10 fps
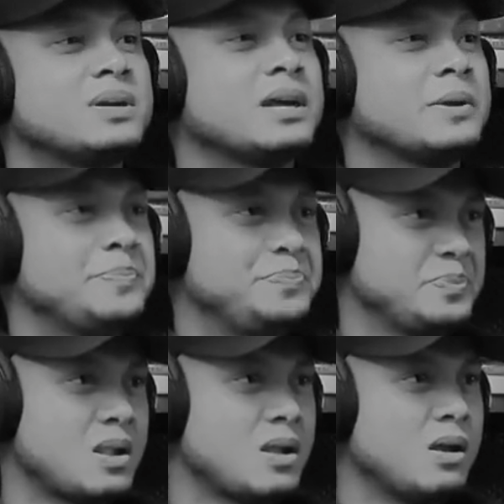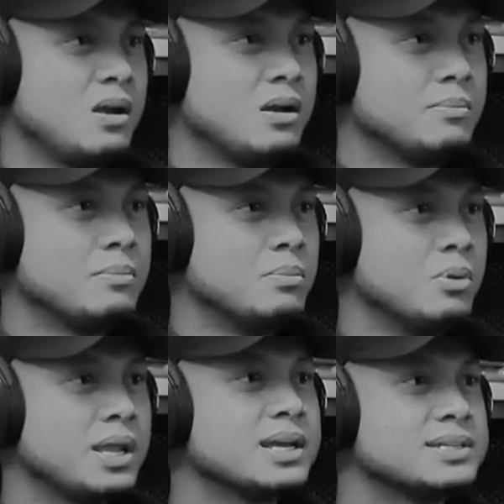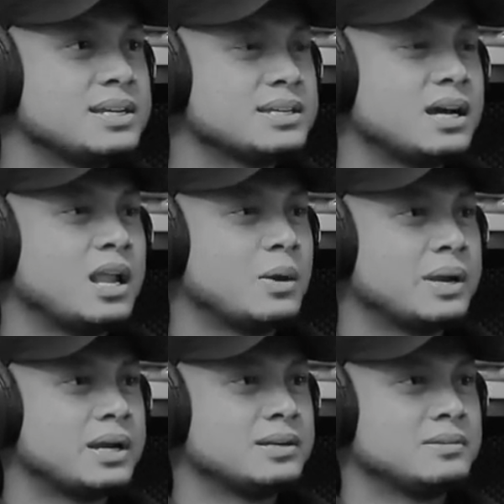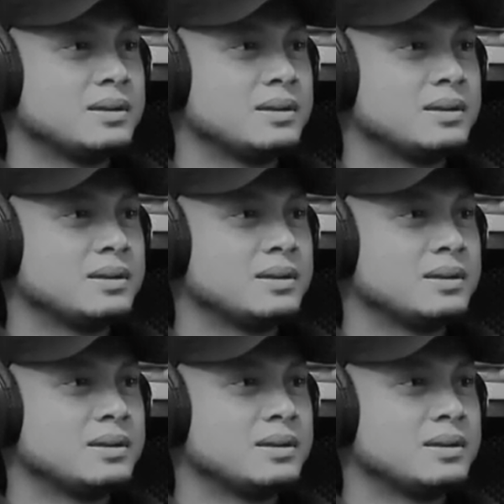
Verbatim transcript: orang, boleh nggak sih kita ngelawan